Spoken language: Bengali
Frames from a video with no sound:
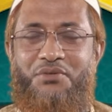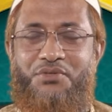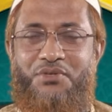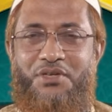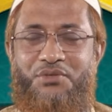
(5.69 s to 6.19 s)

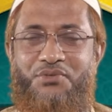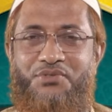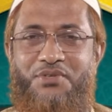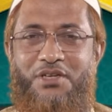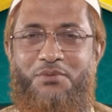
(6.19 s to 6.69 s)

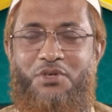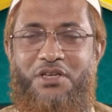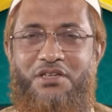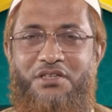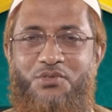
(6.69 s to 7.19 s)
ওসালাতাম
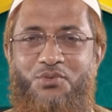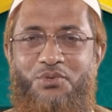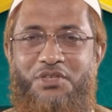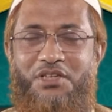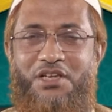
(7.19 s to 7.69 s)
আলা
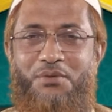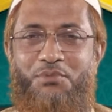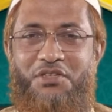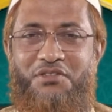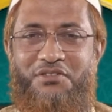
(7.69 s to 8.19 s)
রসুলহিল
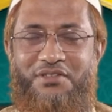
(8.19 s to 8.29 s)
আমিন